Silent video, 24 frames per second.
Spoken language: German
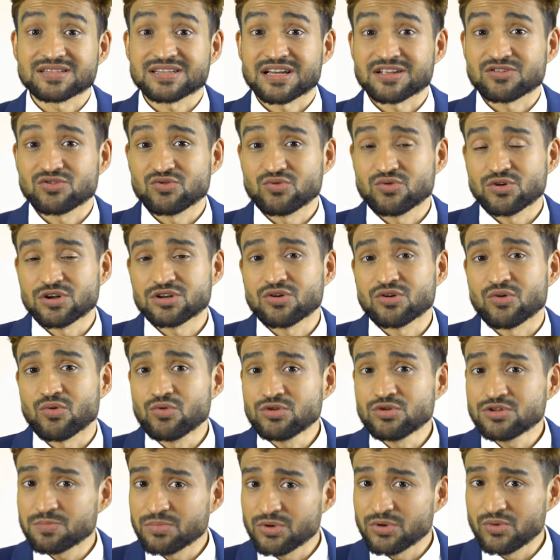Saturn
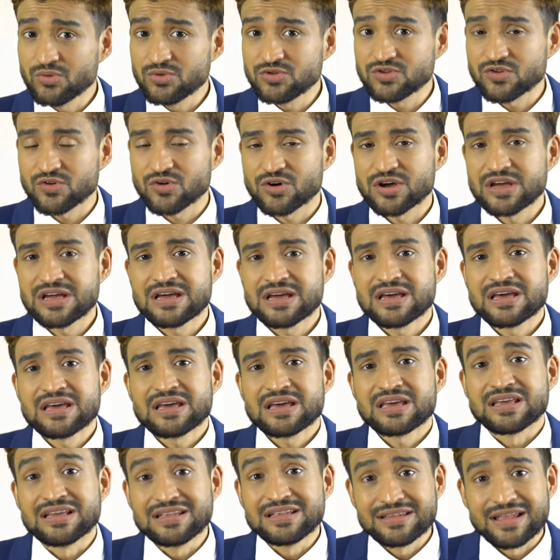und Pluto
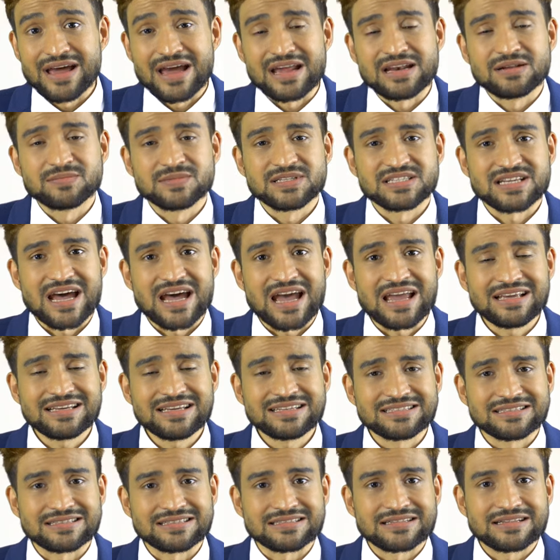in deinem
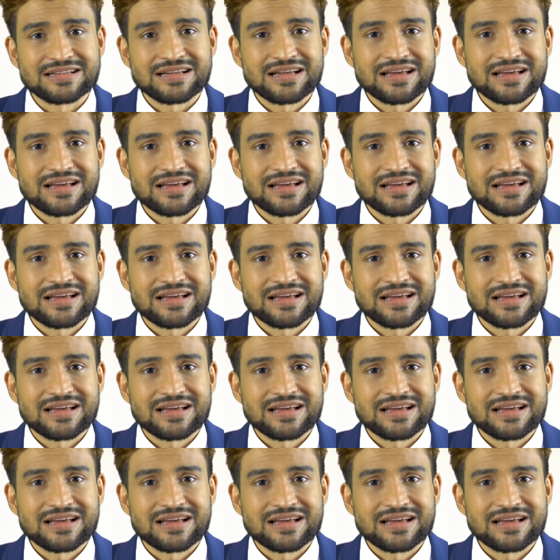Zeichen.